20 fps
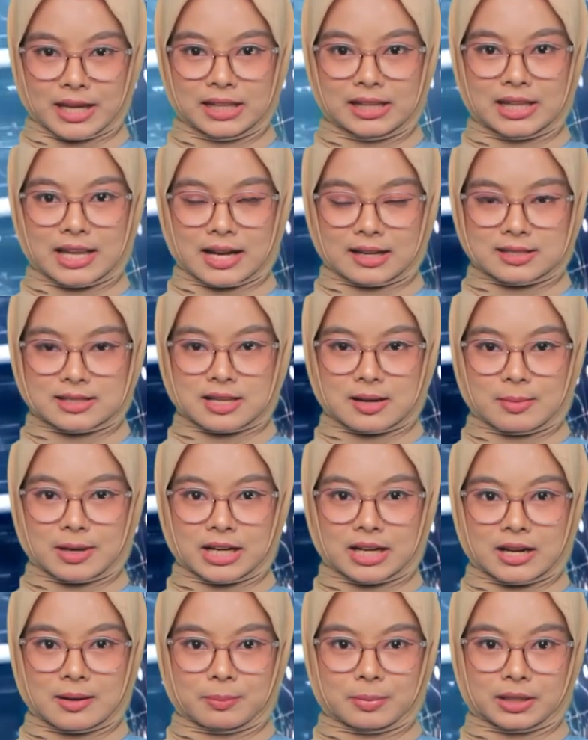
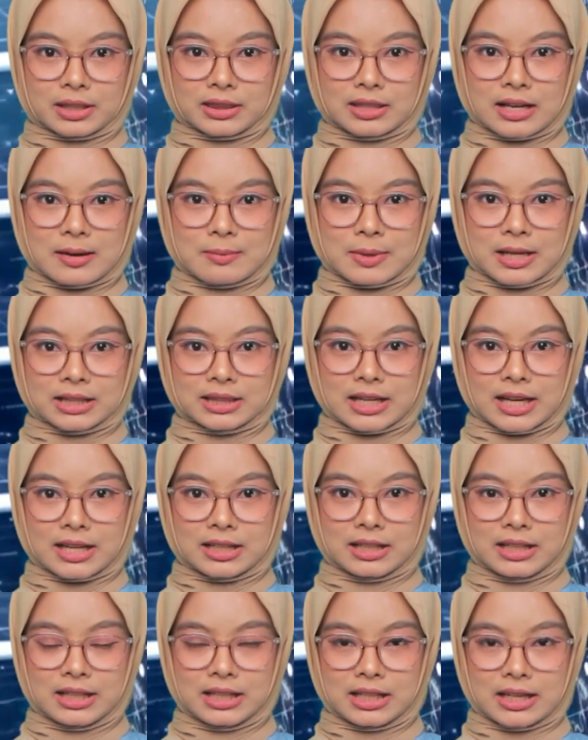Laksamana Pertama
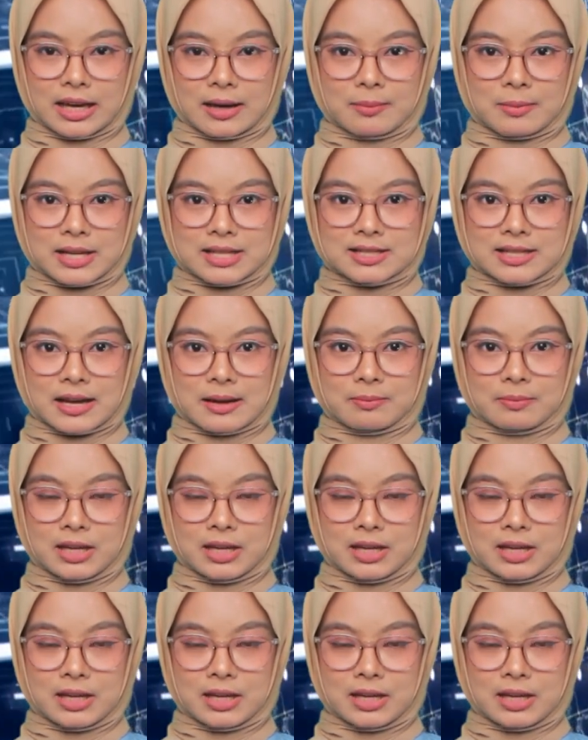TNI Kemas M.